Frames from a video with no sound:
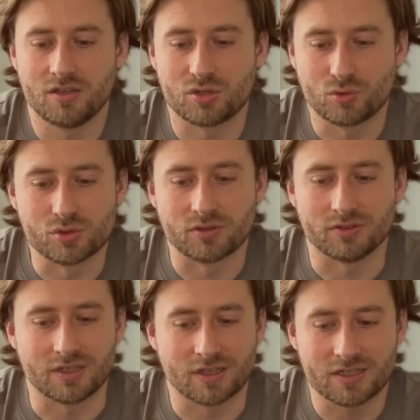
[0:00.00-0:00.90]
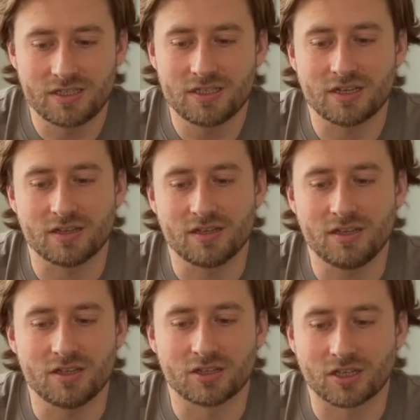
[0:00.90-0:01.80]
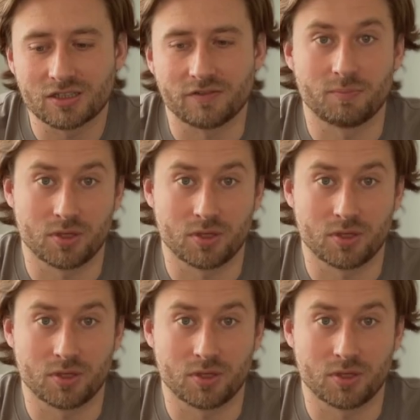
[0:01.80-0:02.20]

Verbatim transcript: искусственные красители и нитраты в